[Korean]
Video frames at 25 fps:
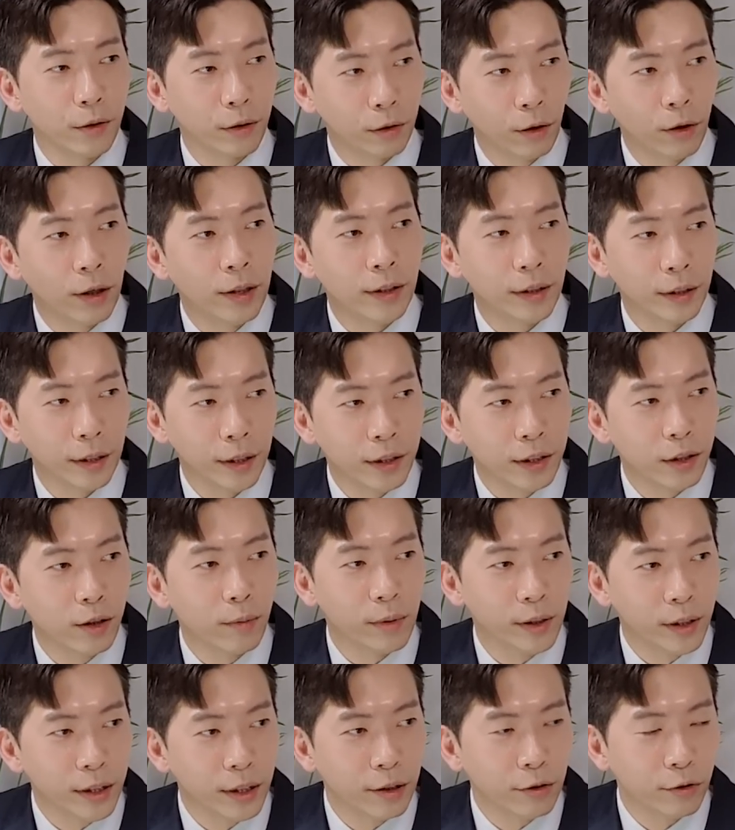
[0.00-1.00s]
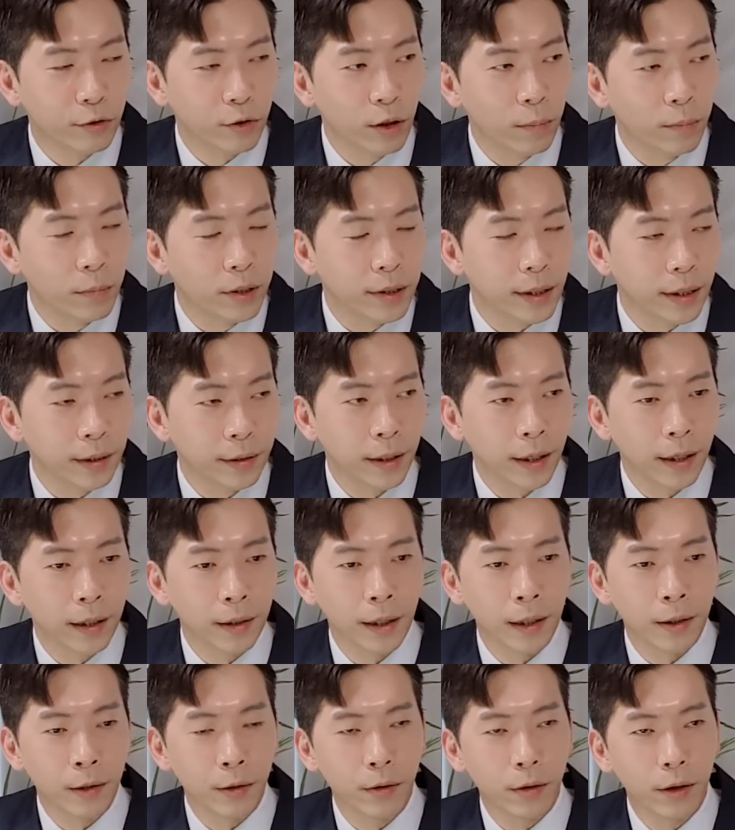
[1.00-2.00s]
네. 더 이상 이제 시험을 네. 치를 수가 없는 상태가
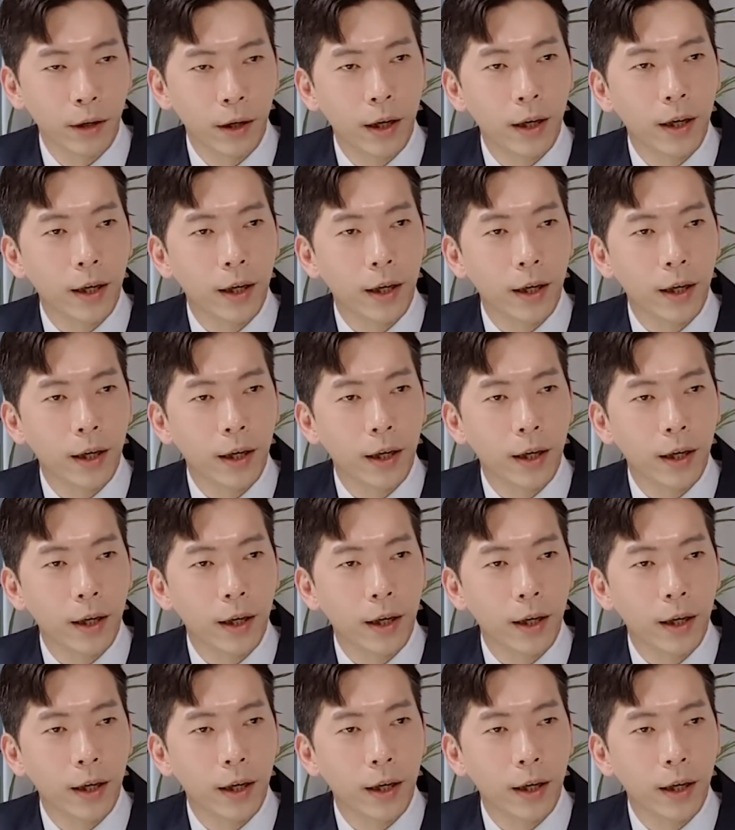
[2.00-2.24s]
되죠.